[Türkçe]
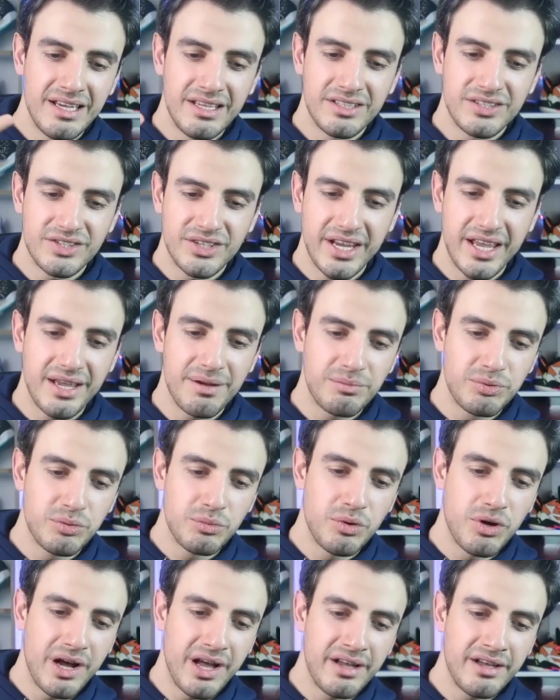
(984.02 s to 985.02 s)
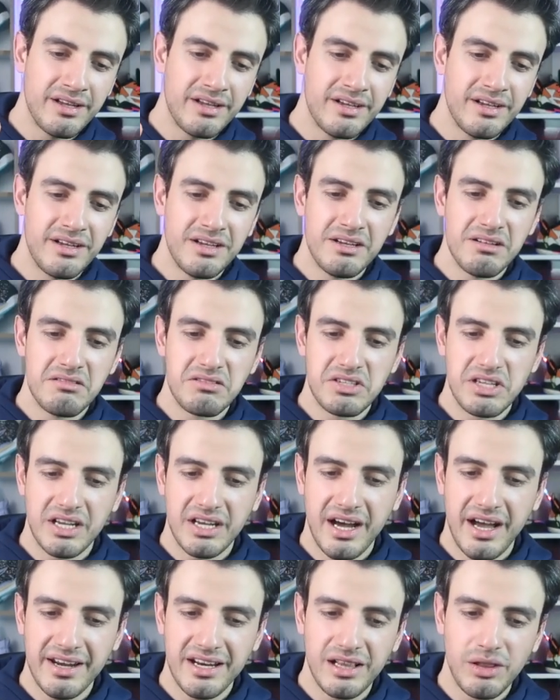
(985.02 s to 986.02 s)
Trey, Puma, işte
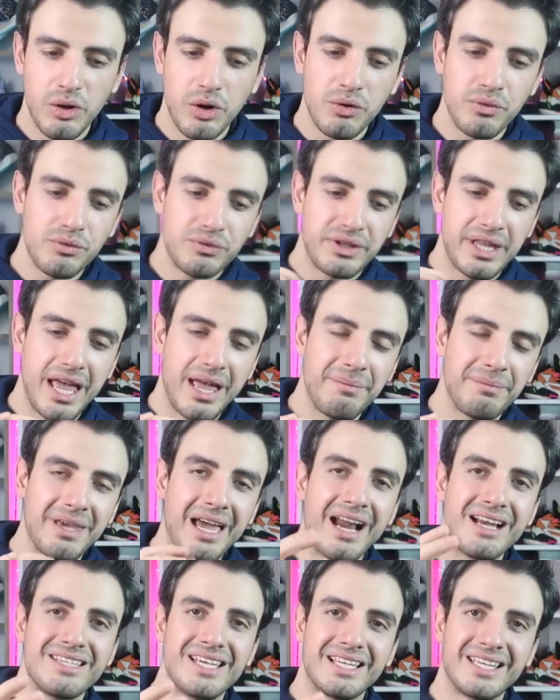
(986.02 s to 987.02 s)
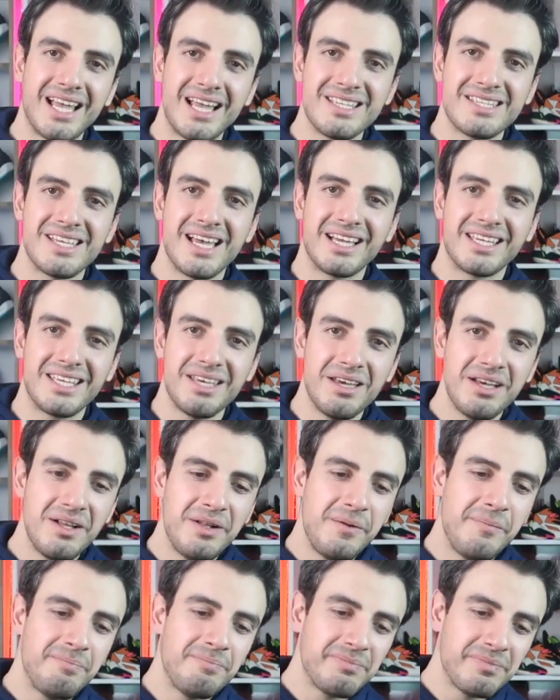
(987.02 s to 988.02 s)
Kyrie Love, Dame gerçekten sanki
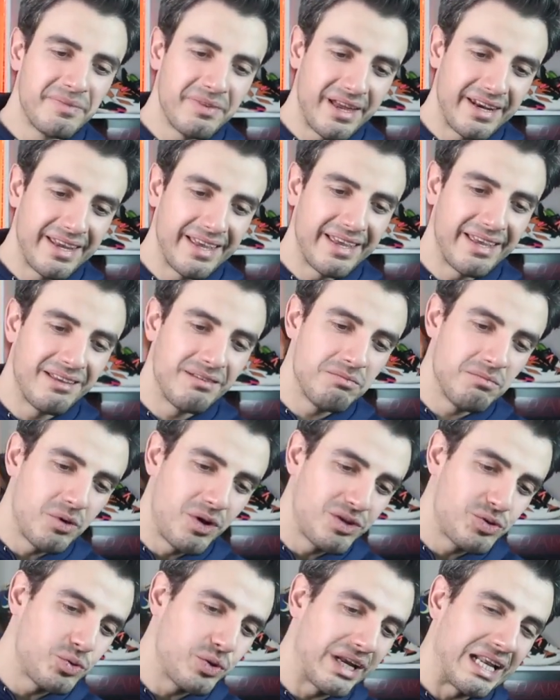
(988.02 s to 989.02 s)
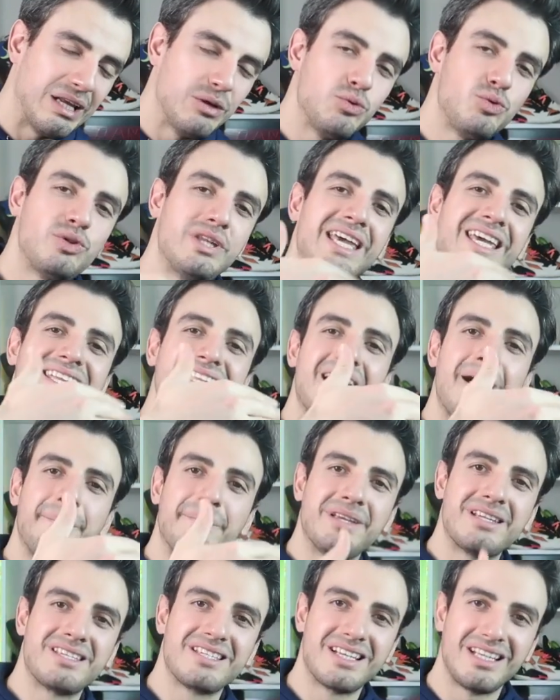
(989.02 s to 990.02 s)
hani böyle sürekli üste giden
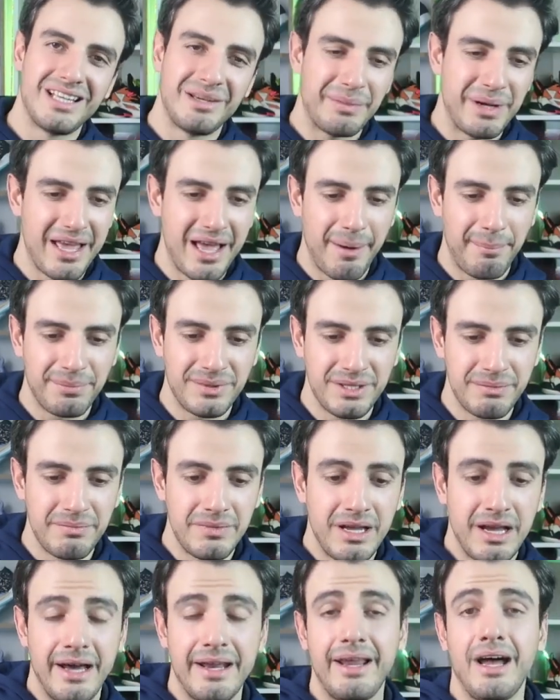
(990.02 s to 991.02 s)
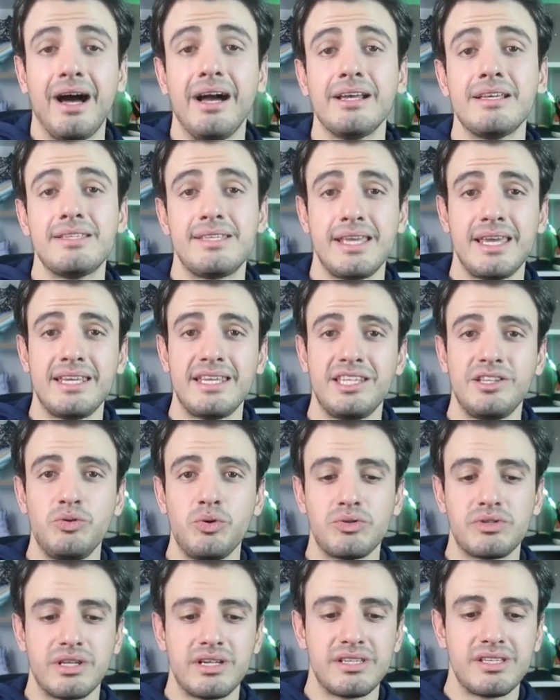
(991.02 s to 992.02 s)
bir sıralama yaptım. Hani hangisi en iyi
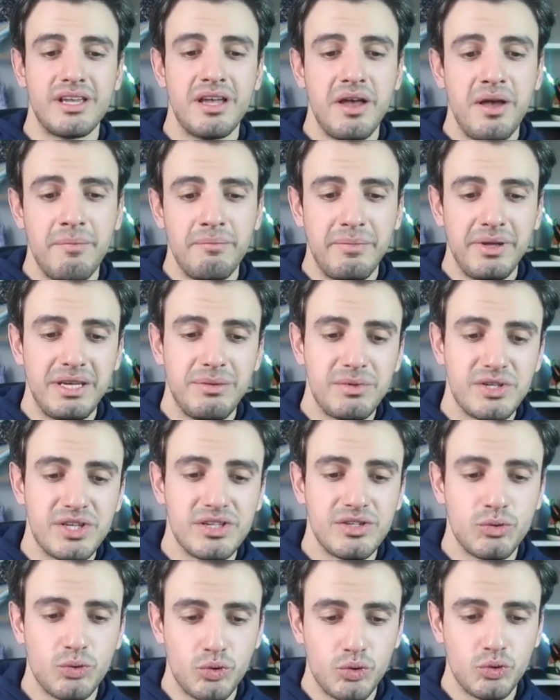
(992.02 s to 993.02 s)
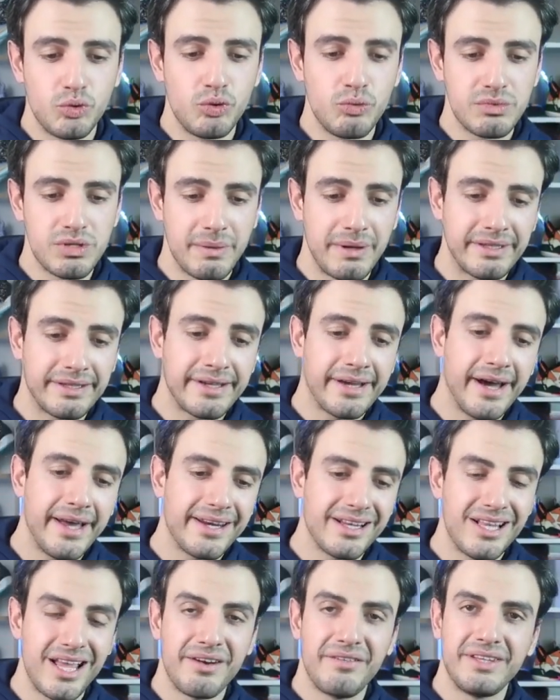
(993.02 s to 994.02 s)
diyorsanız benim için düşündüğüm zaman
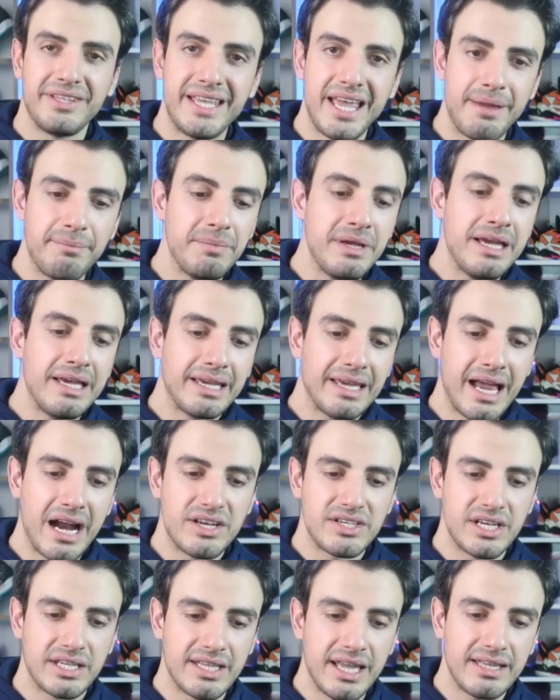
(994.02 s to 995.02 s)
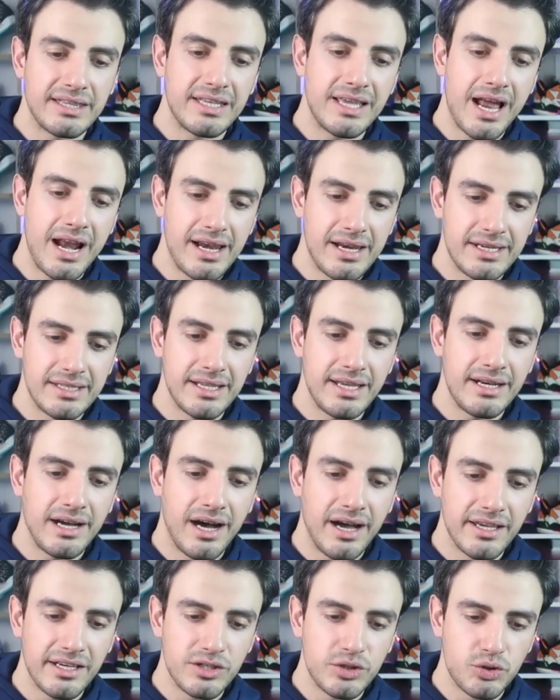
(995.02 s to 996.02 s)
Kyrie'ler ve Dame gerçekten diğerlerinden
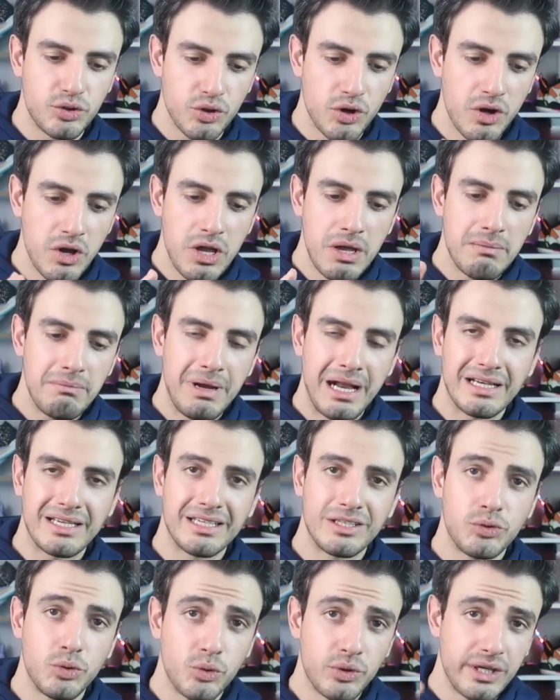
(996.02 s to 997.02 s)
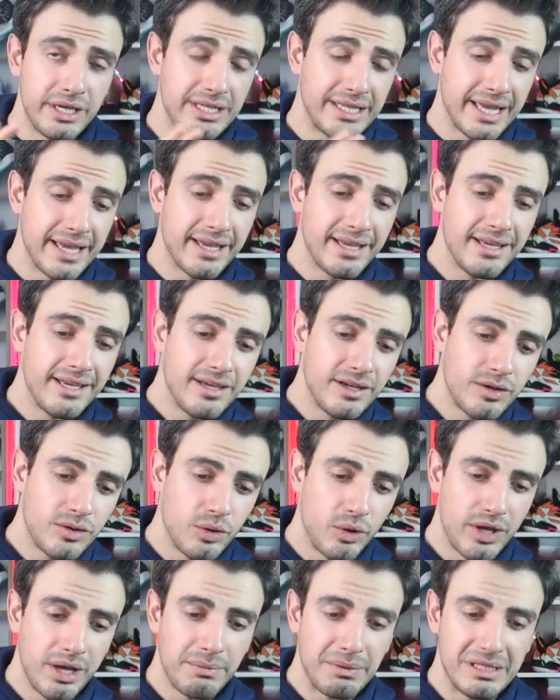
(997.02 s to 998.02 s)
ayrışıyor. Belki Curry'yi de
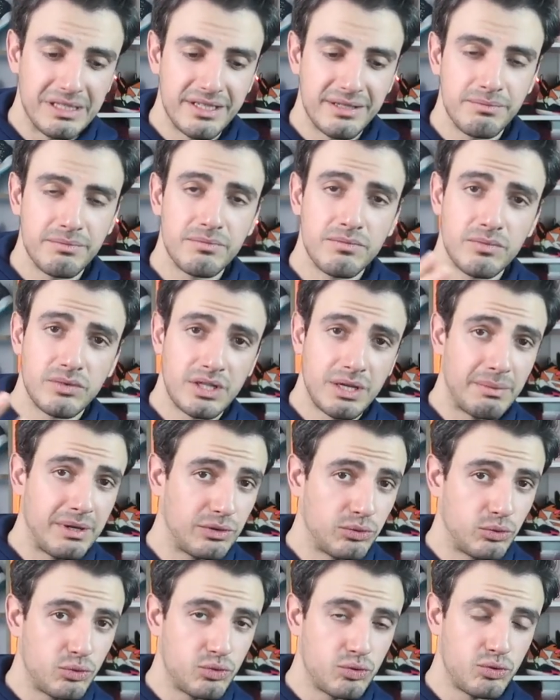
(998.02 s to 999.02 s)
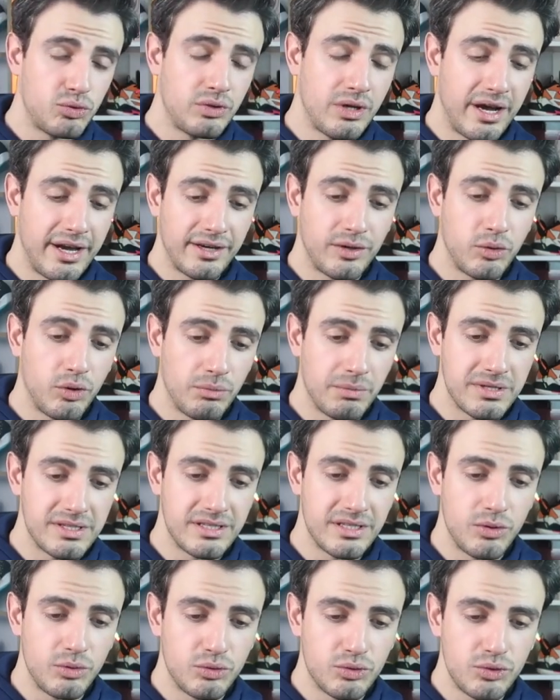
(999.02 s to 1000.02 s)
koyabilirim taban tuşunun harika
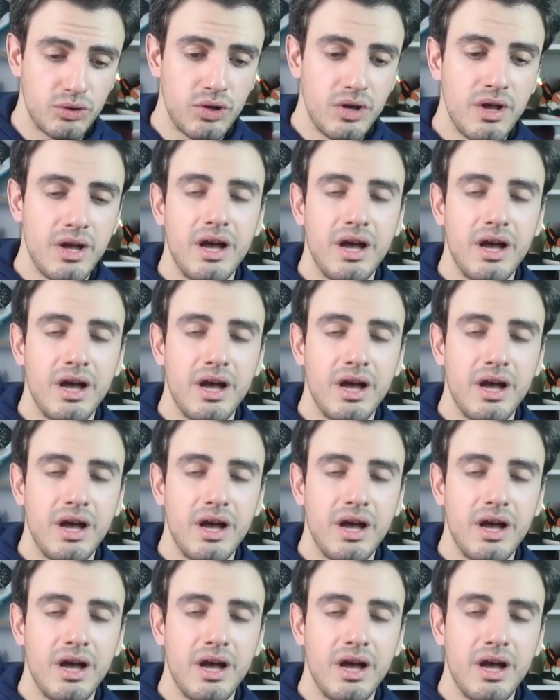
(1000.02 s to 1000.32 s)
olmasından ötürü.